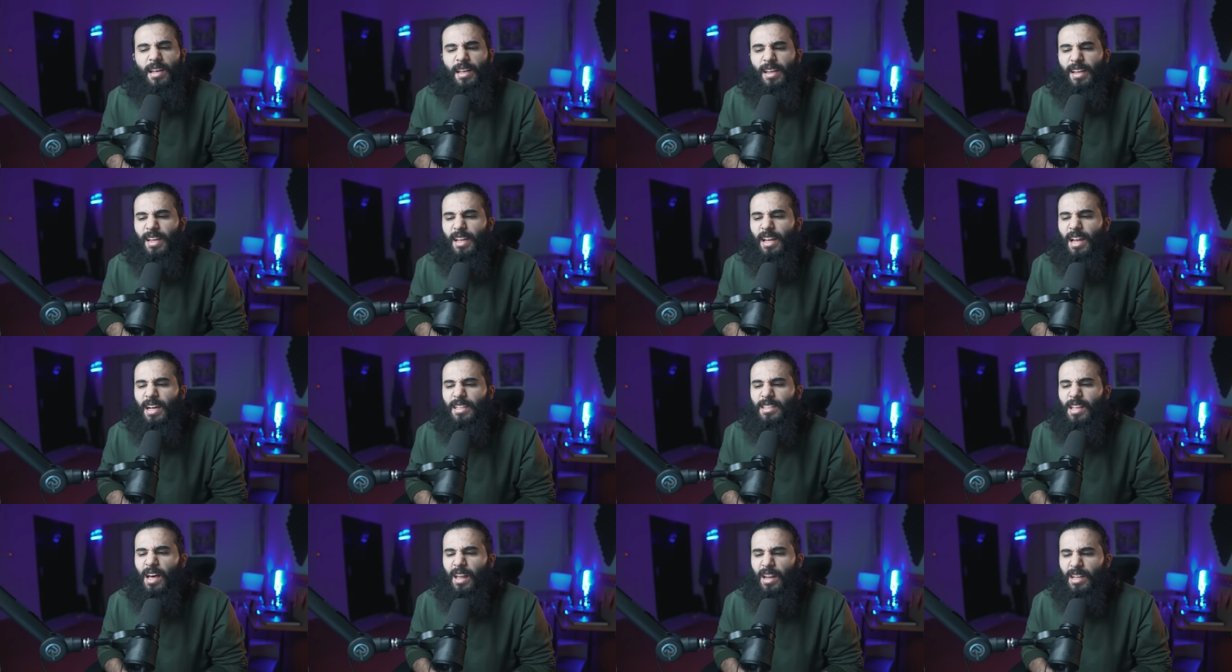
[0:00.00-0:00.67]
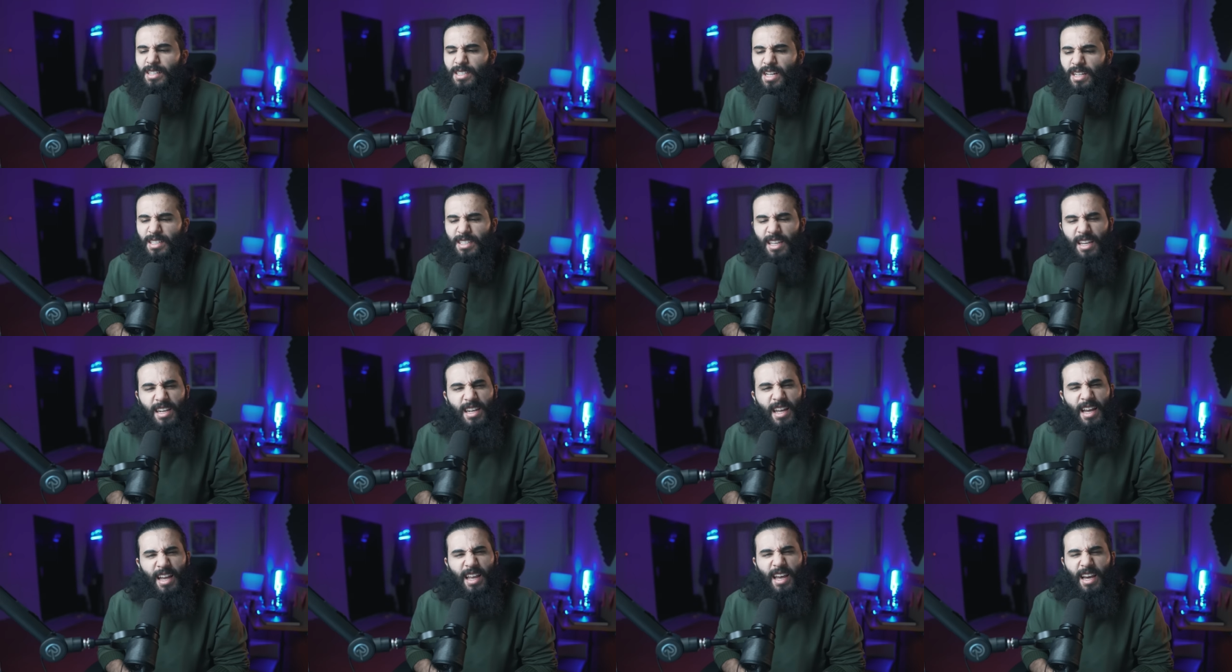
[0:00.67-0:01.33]
الى درجة
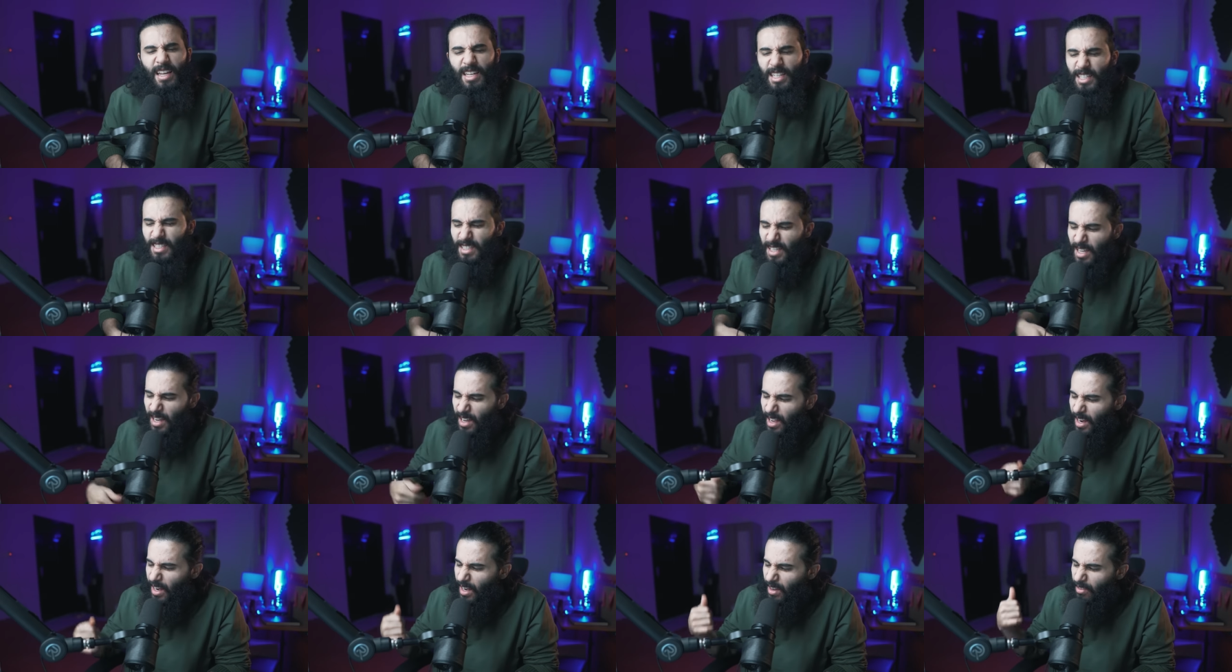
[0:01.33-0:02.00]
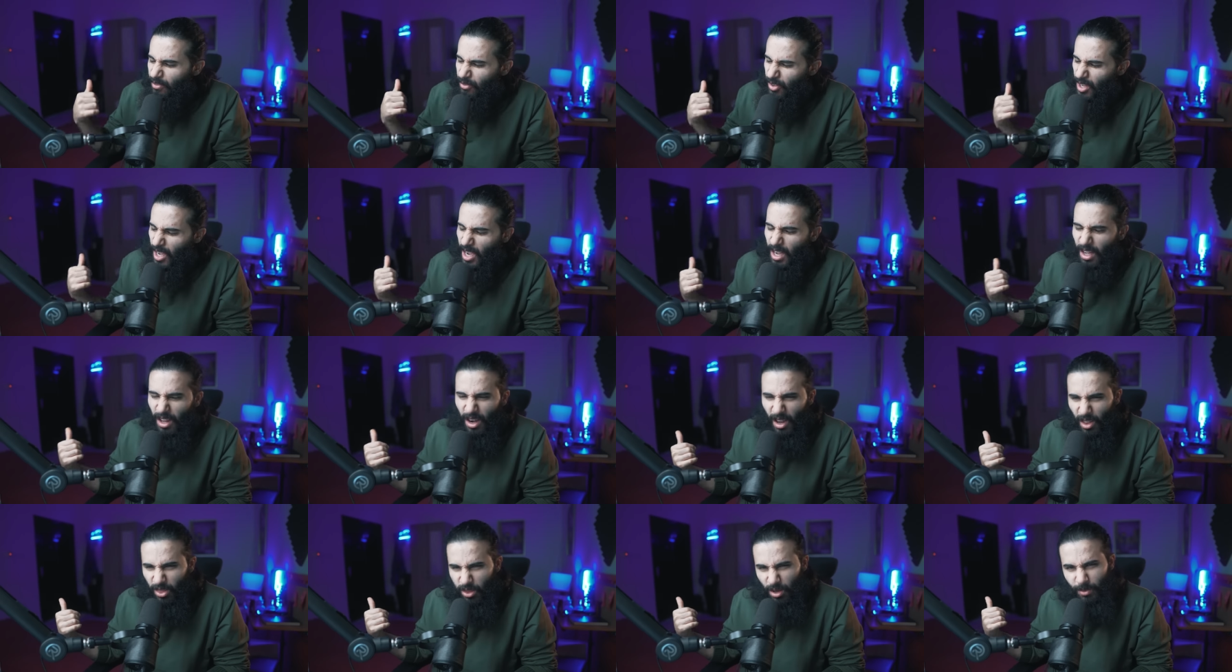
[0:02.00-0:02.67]
انه كان يتكلم في
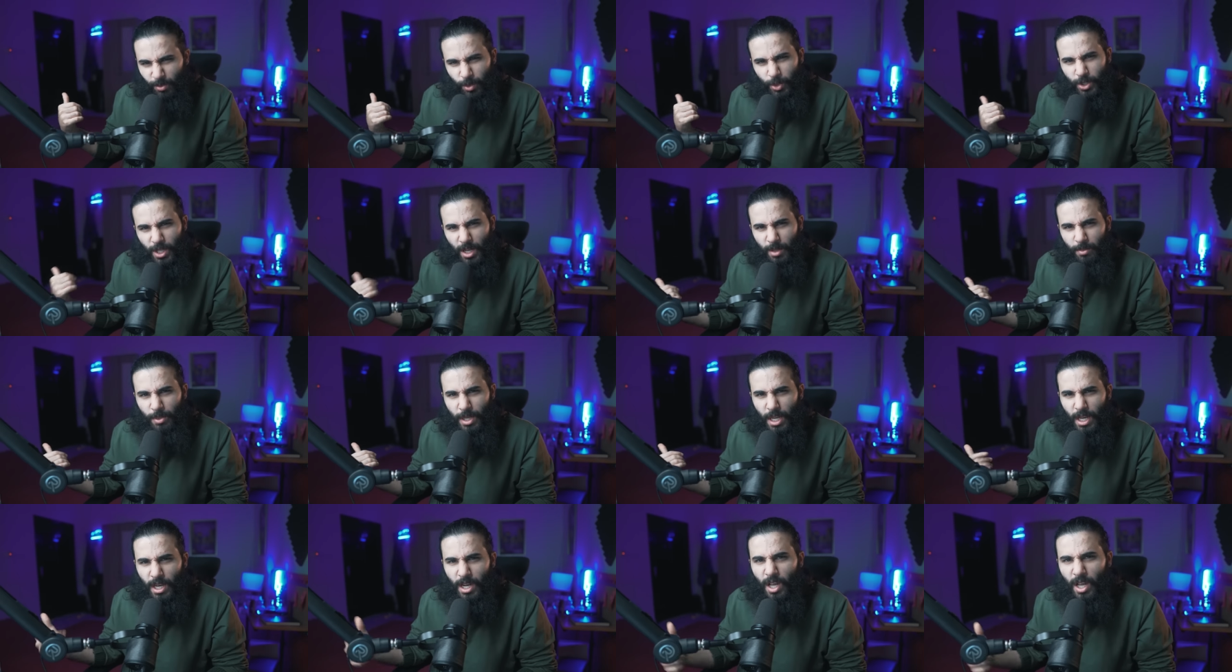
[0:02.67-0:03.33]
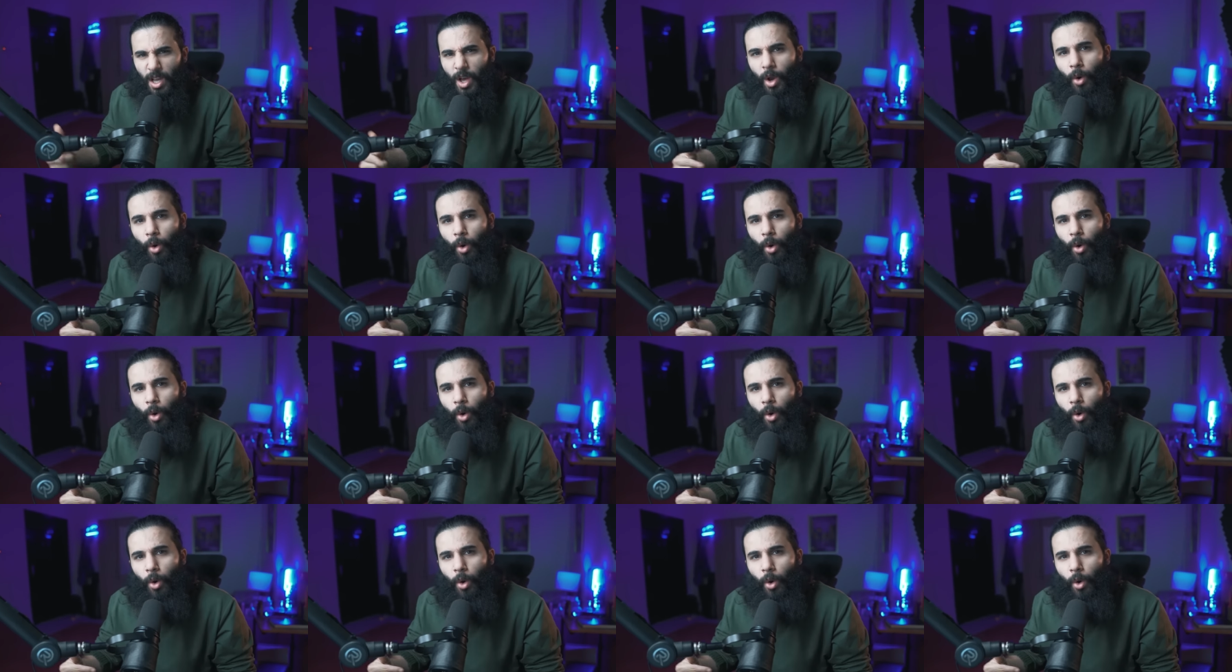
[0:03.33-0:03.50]
اعراض بعض المسلمين